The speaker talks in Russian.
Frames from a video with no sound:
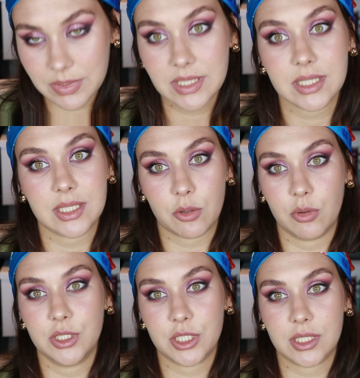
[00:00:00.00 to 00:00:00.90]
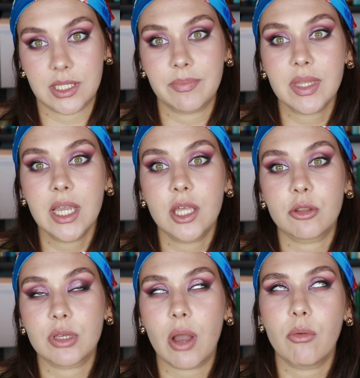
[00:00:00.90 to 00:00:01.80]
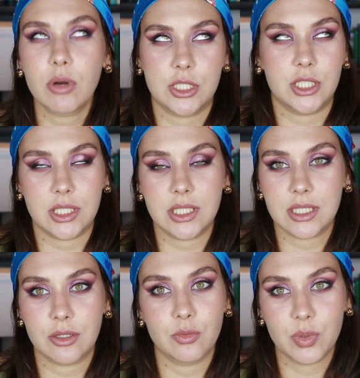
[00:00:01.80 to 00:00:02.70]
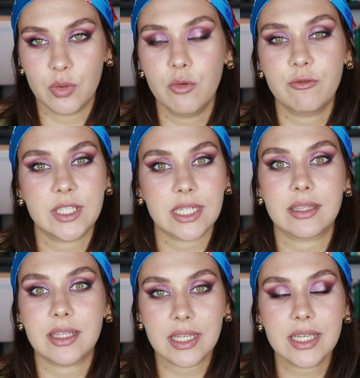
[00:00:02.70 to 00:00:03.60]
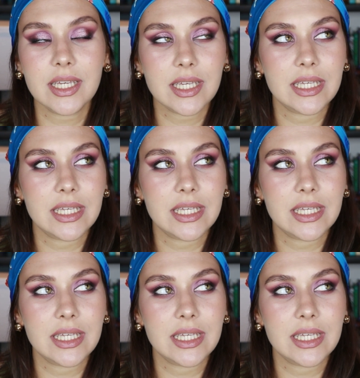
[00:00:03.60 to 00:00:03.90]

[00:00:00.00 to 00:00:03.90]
и быстро закончатся. Но я очень их люблю, все три,